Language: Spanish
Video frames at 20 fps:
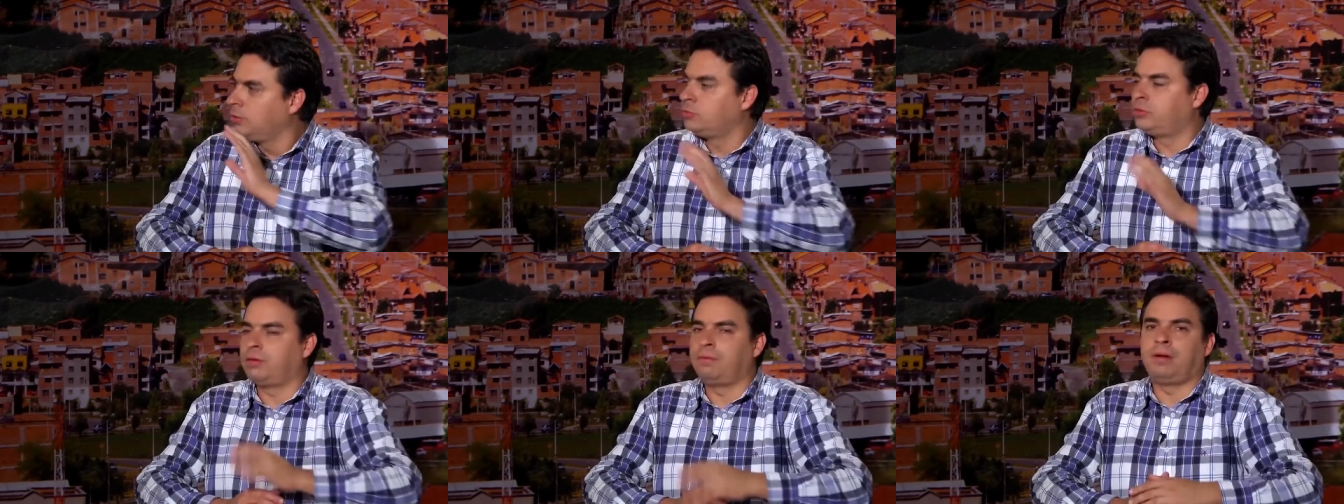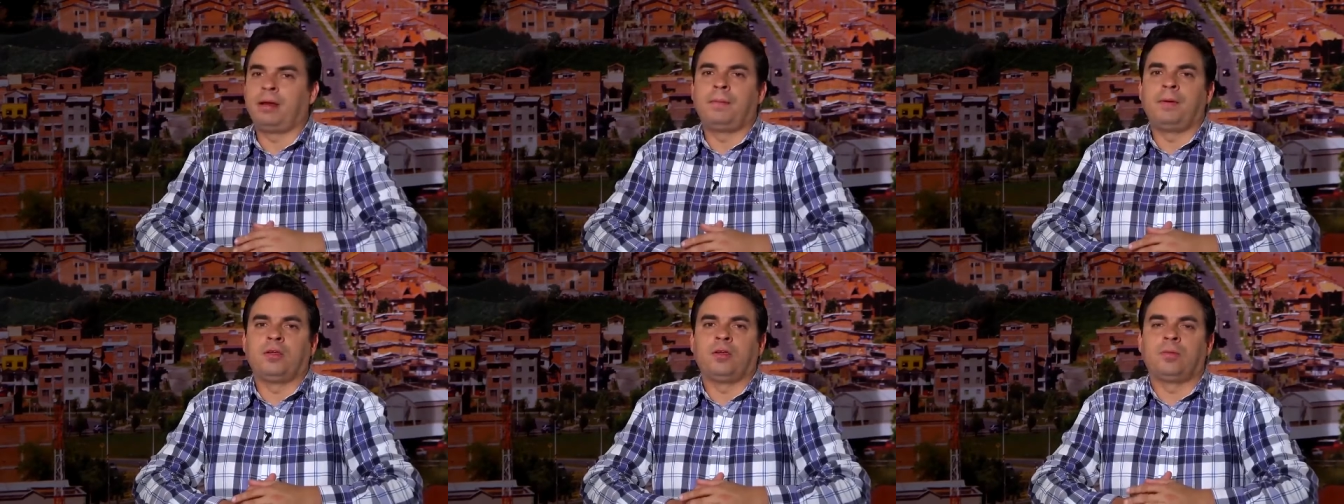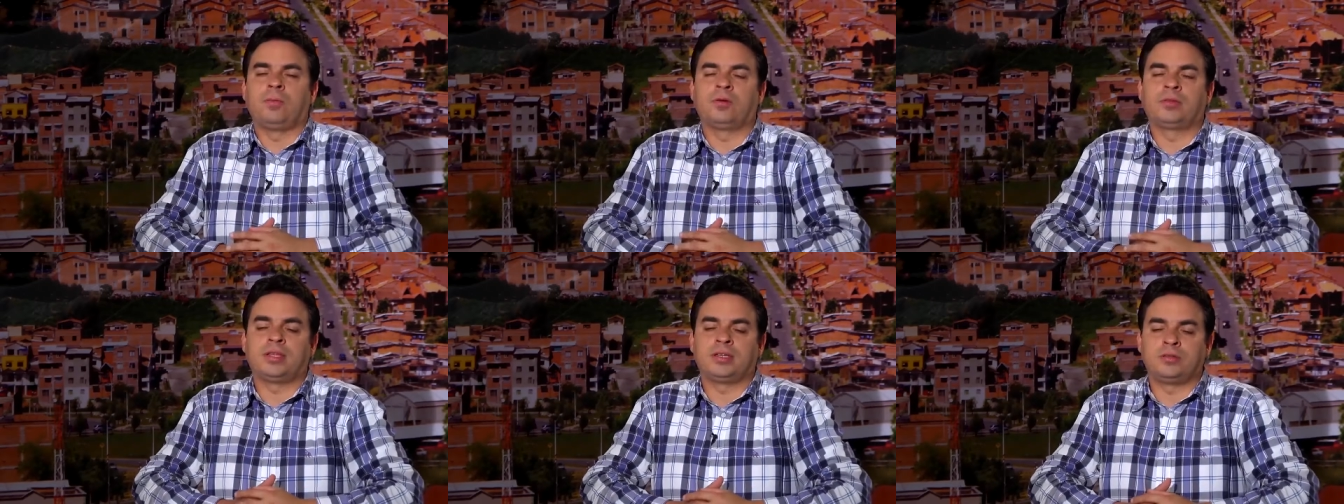usted fue la
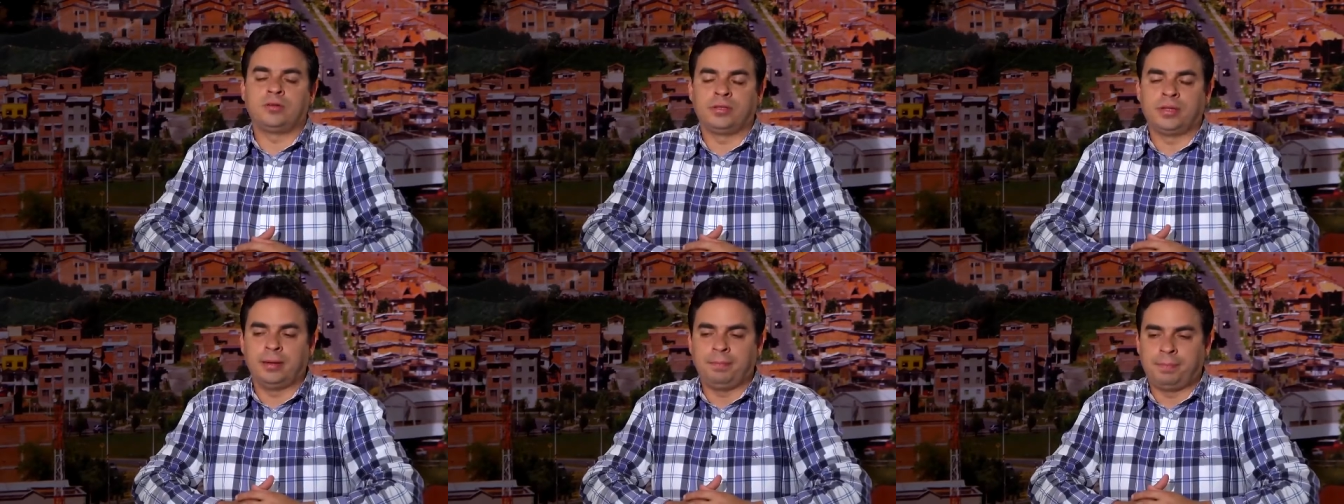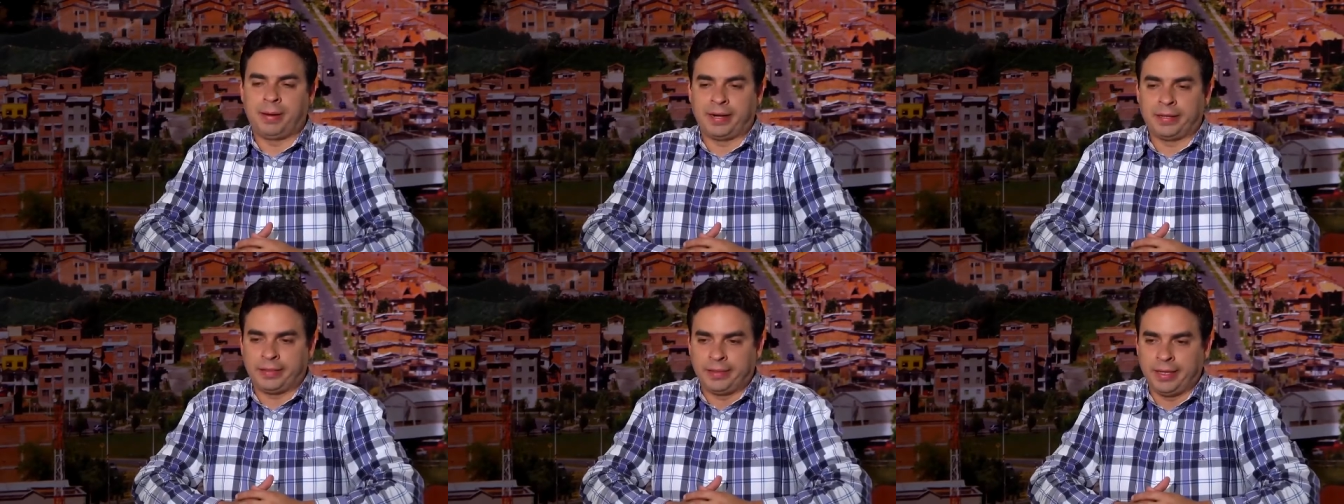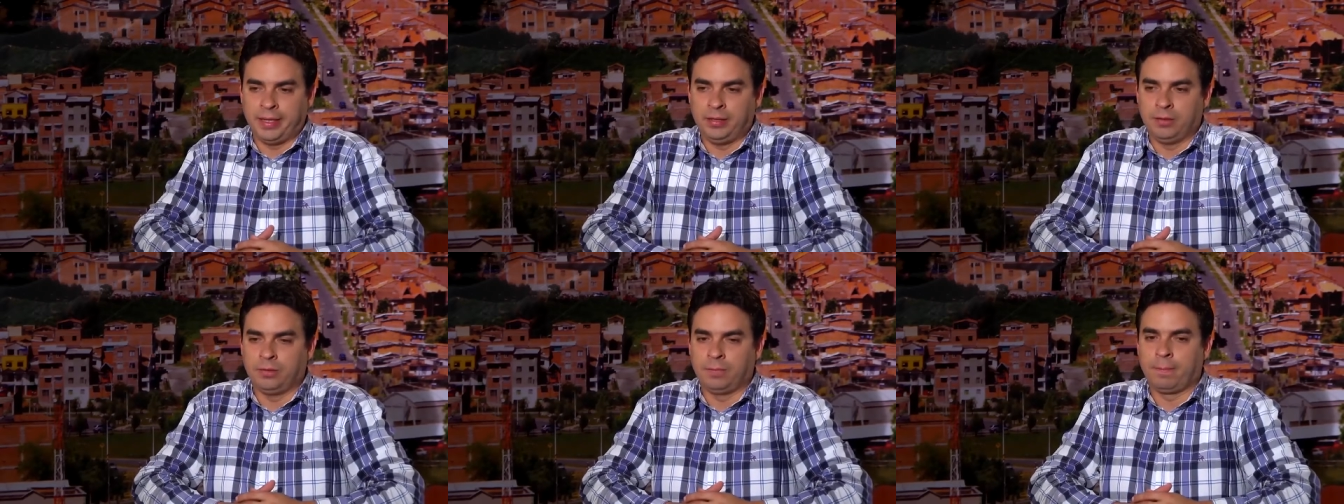mayor votación del
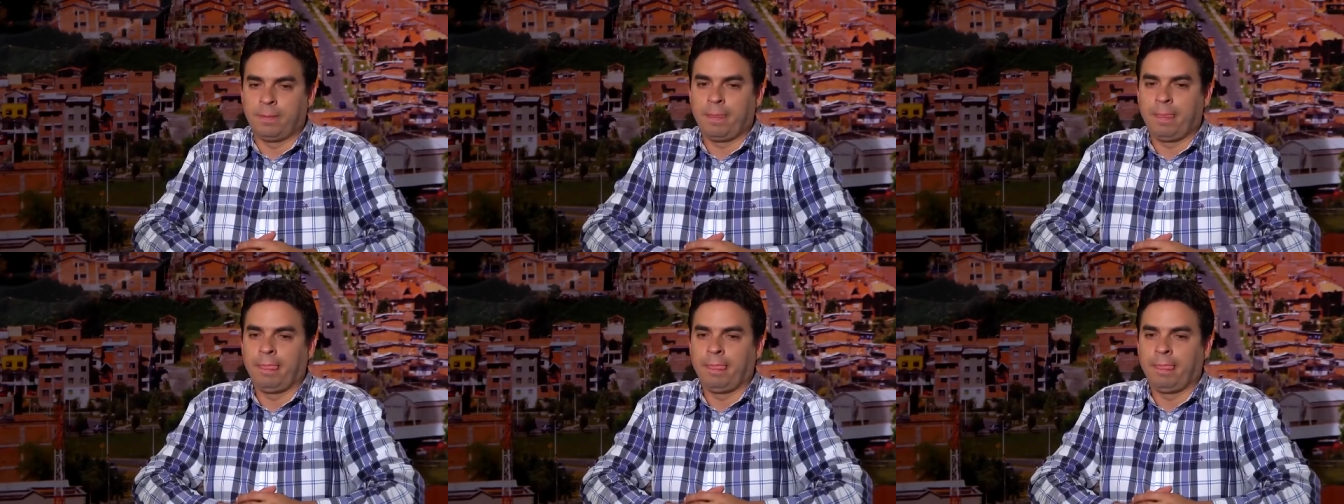partido.